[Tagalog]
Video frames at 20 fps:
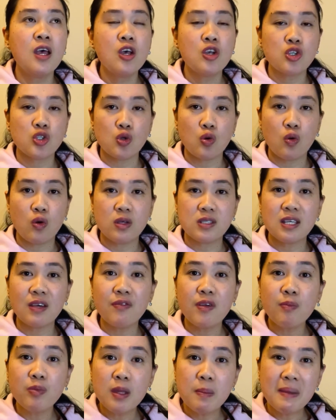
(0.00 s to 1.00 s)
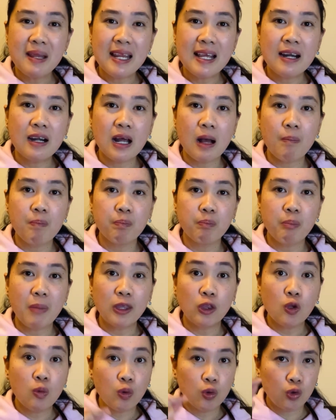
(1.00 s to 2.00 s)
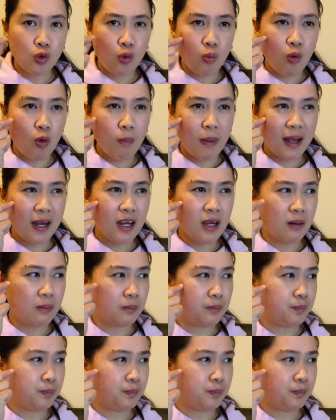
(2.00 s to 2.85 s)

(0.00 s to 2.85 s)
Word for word: So sa 50 mg, may tumutubo pa rin.